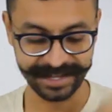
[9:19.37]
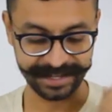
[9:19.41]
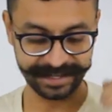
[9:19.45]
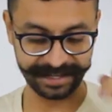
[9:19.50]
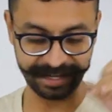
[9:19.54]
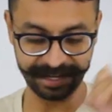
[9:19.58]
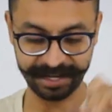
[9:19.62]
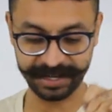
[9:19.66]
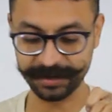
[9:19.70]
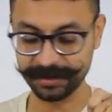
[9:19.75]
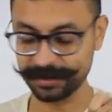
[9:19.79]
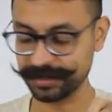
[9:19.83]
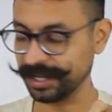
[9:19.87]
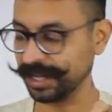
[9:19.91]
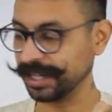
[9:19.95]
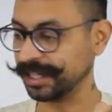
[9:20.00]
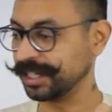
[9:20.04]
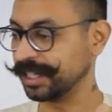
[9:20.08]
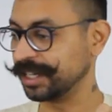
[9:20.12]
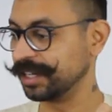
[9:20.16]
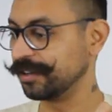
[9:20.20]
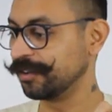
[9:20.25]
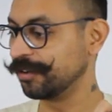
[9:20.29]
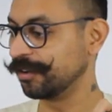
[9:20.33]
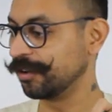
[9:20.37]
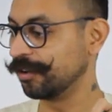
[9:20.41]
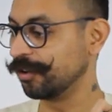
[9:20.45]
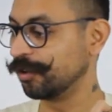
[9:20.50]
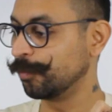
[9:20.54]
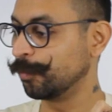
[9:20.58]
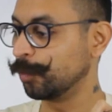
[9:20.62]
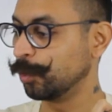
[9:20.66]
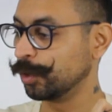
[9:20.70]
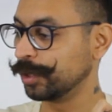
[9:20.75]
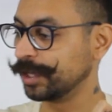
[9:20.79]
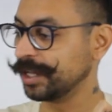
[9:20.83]
Creo que aquí no
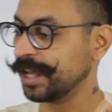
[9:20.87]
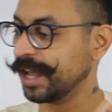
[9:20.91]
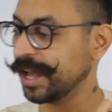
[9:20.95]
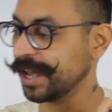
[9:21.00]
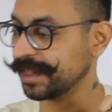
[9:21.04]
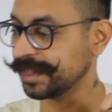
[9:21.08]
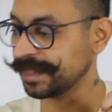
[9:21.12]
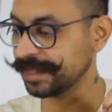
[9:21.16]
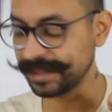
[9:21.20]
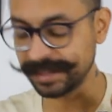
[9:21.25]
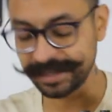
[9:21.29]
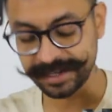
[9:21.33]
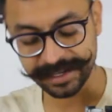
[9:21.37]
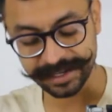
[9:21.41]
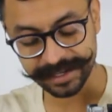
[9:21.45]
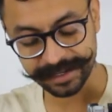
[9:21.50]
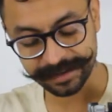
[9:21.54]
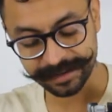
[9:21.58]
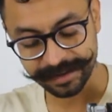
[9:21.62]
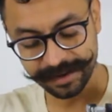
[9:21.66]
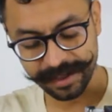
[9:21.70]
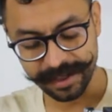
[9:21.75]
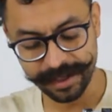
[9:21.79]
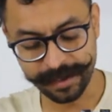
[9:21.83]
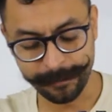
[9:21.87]
lo voy a tener.